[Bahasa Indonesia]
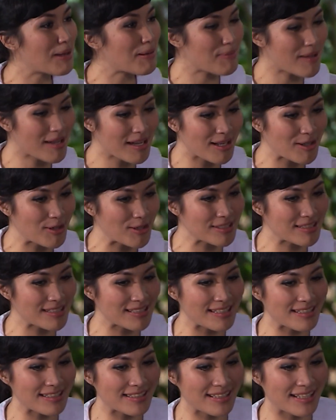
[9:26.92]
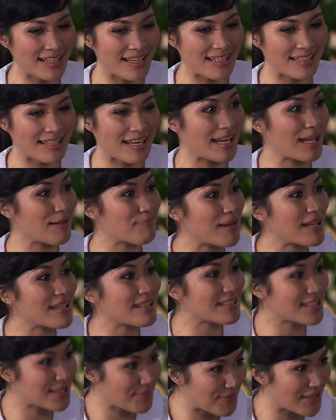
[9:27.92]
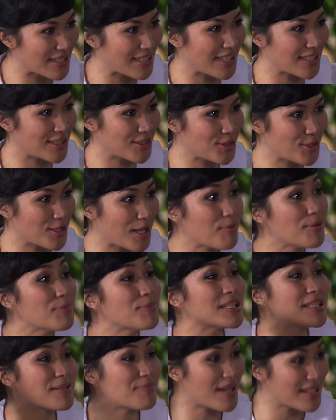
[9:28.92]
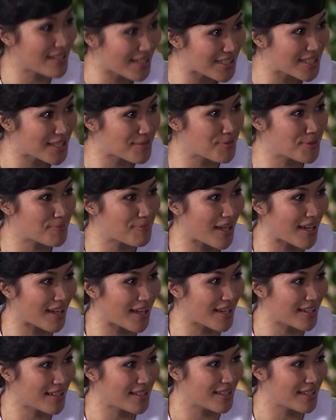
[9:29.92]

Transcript: apa kalau senang dengan lalapan seperti itu kami masih banyak di kebun belakang